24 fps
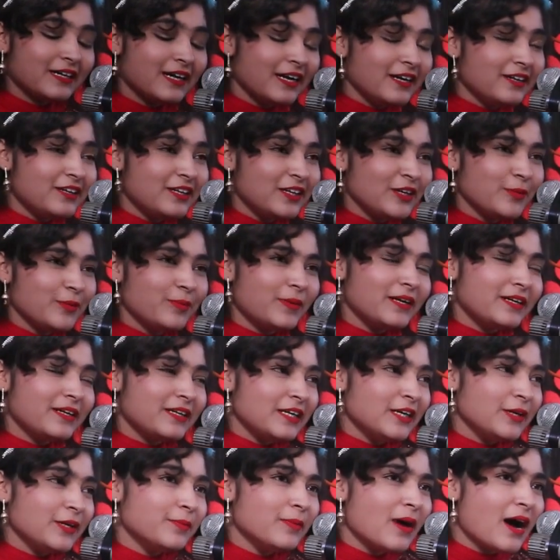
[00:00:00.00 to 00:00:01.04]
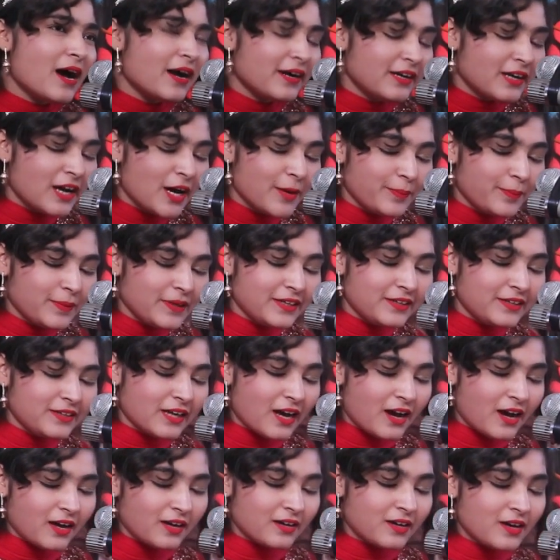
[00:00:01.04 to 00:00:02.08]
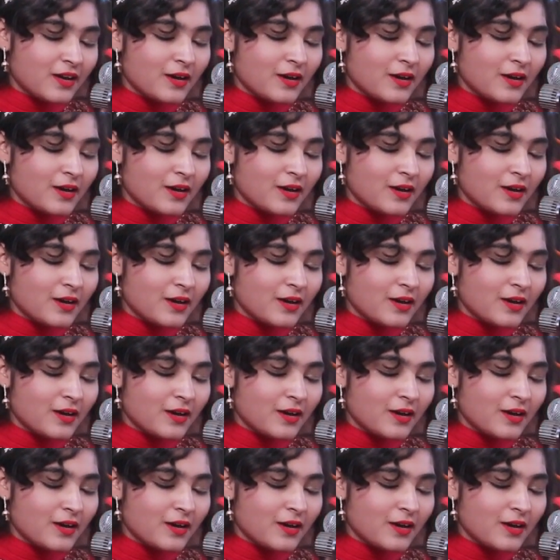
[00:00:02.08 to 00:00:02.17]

कट्टी बट्टी मारना पीटना